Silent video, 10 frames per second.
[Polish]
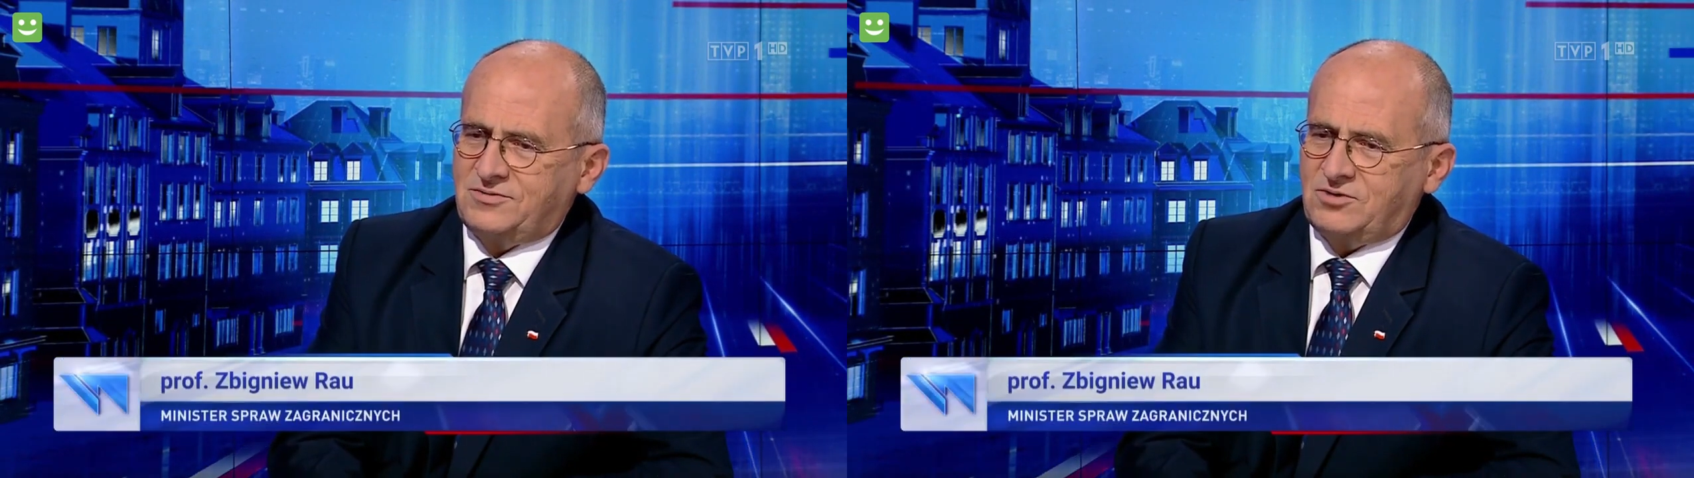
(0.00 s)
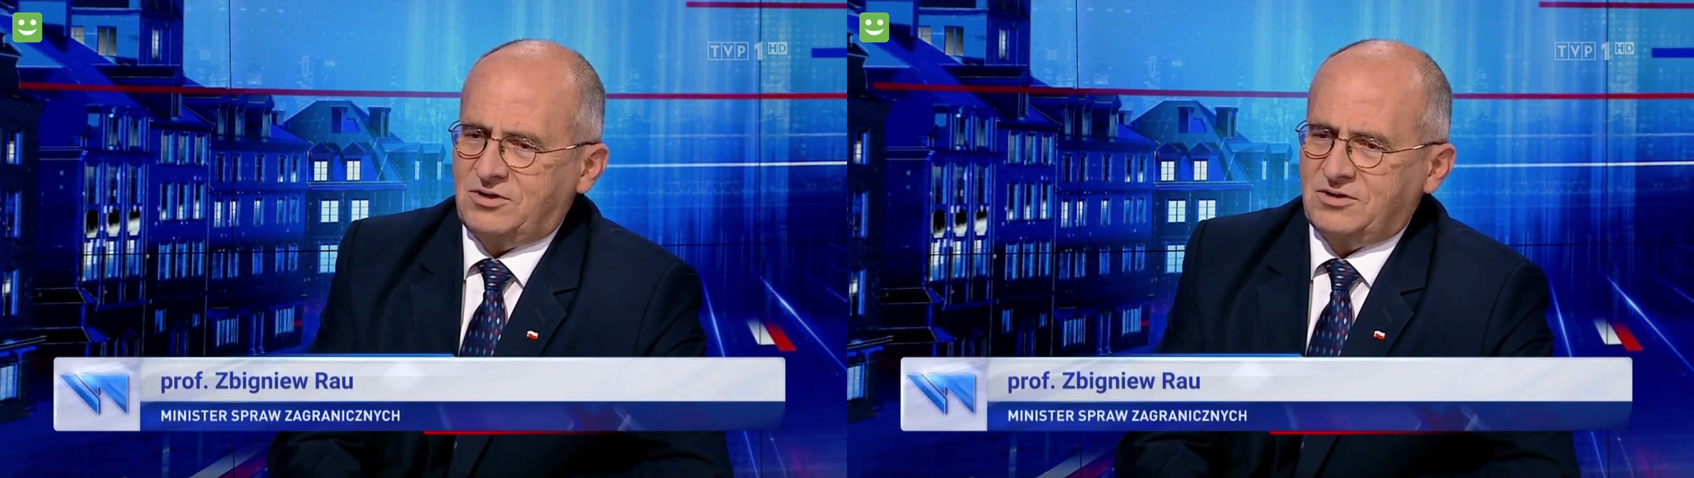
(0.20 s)

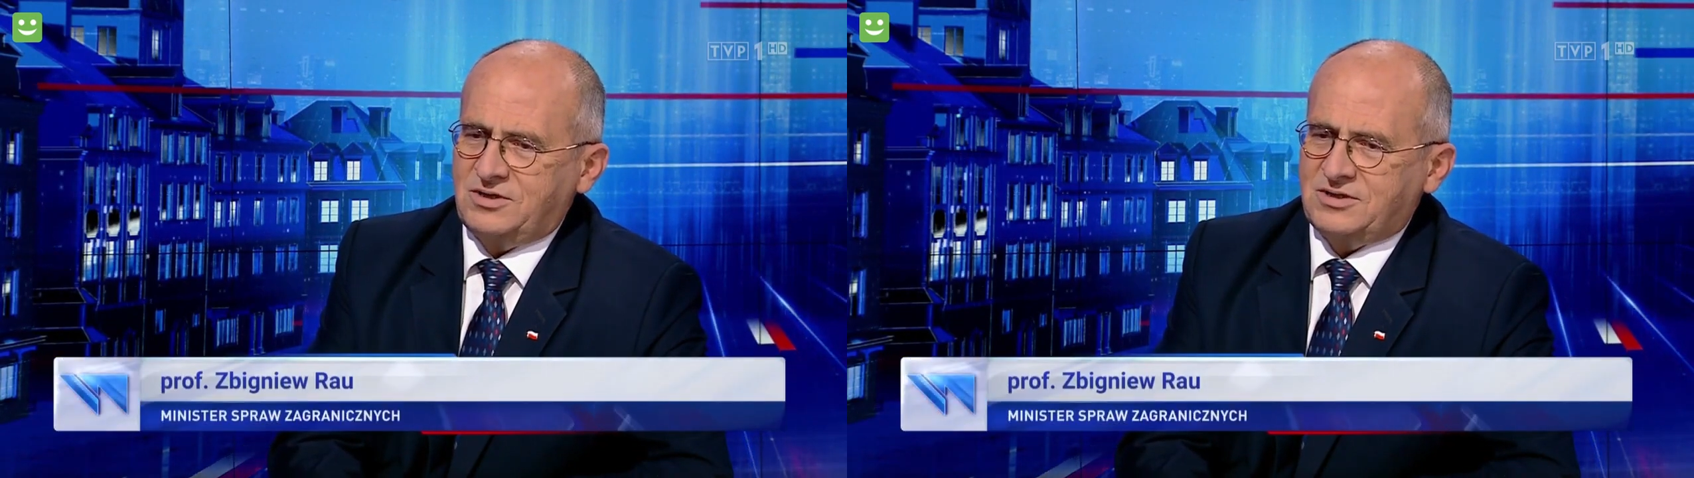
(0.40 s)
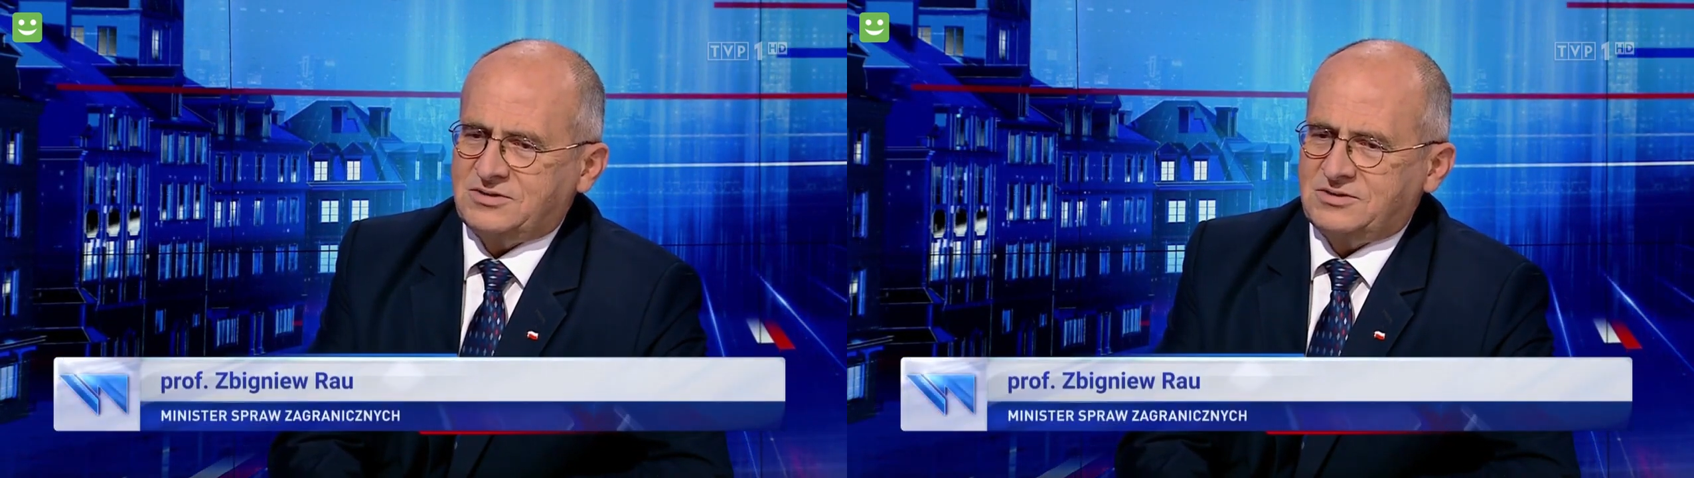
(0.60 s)
to
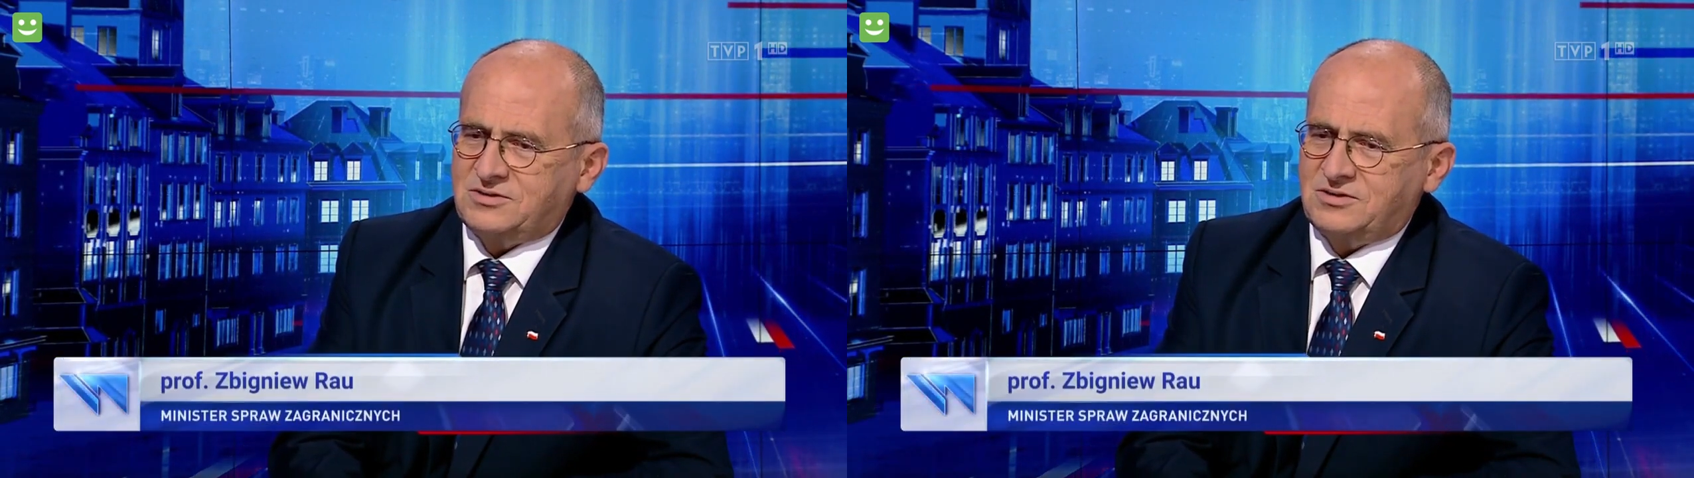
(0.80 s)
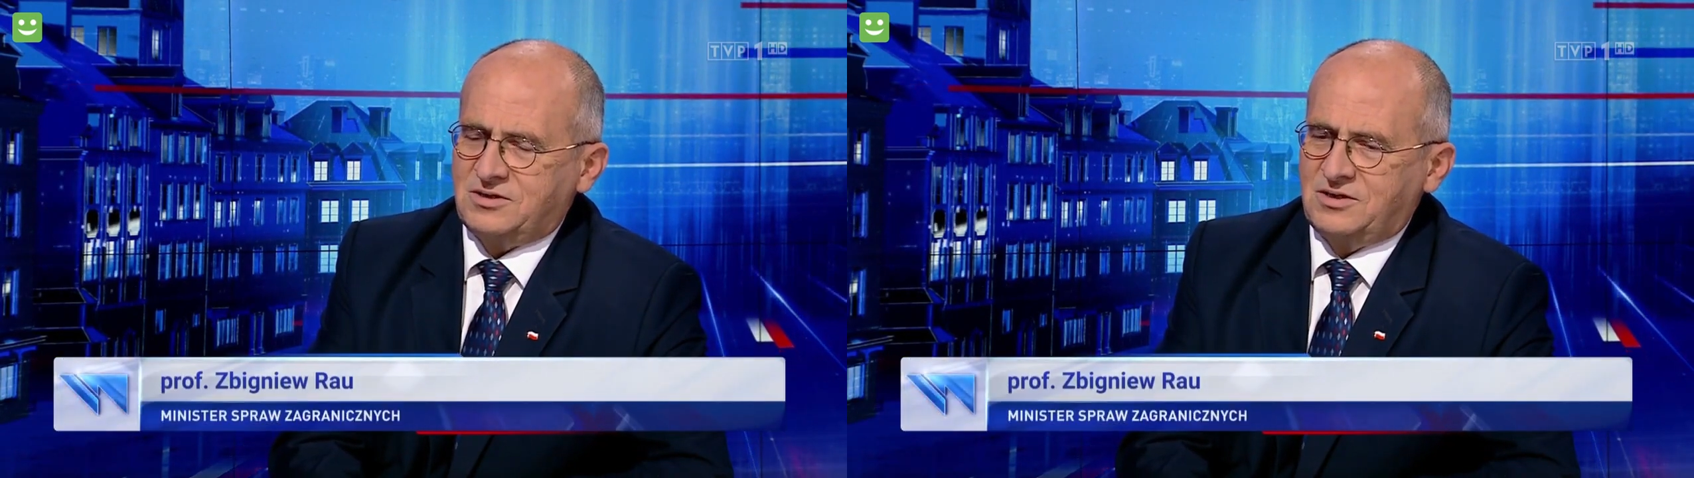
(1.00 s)

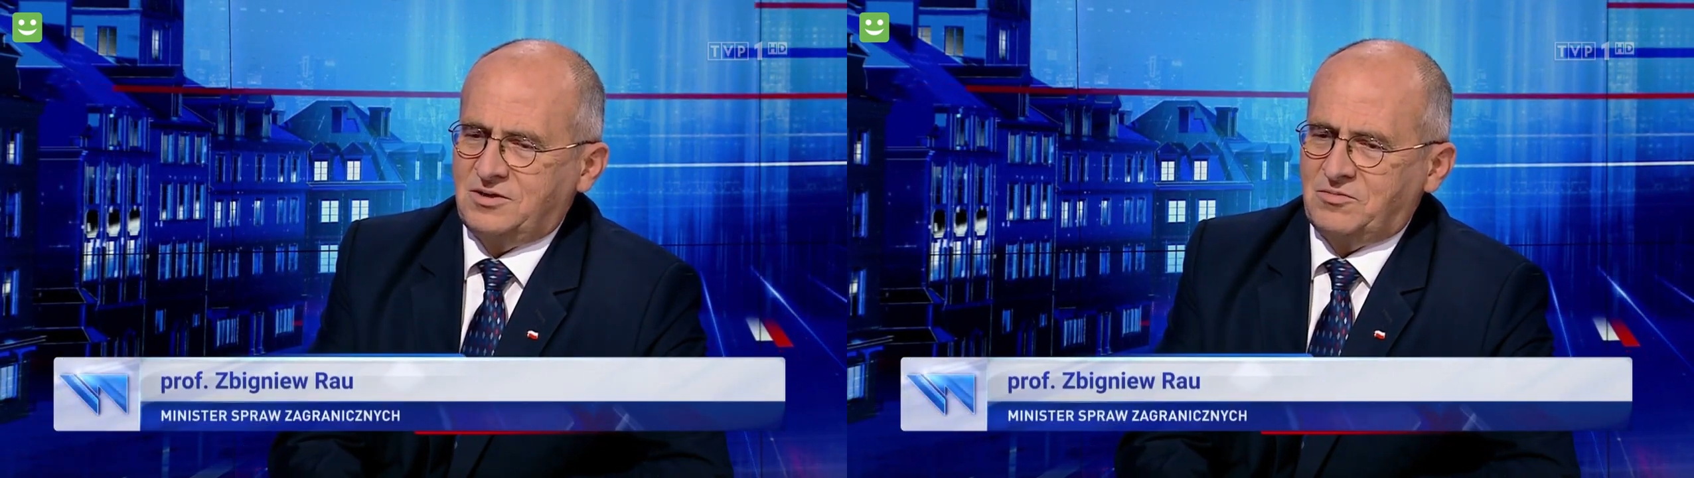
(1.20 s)
jest